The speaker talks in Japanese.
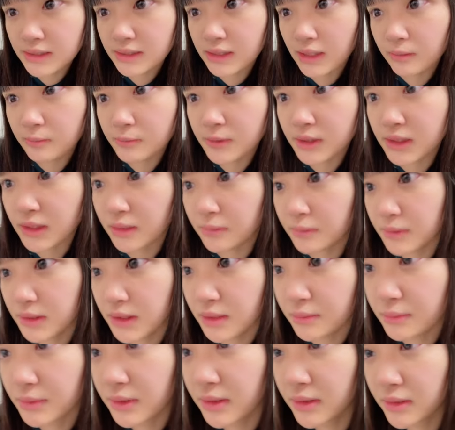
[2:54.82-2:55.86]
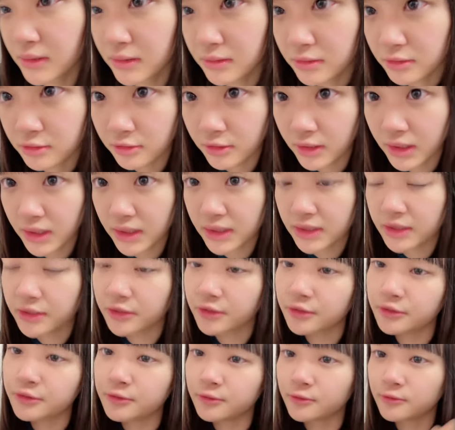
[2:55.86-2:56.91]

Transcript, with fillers: 寒い寒いおはよう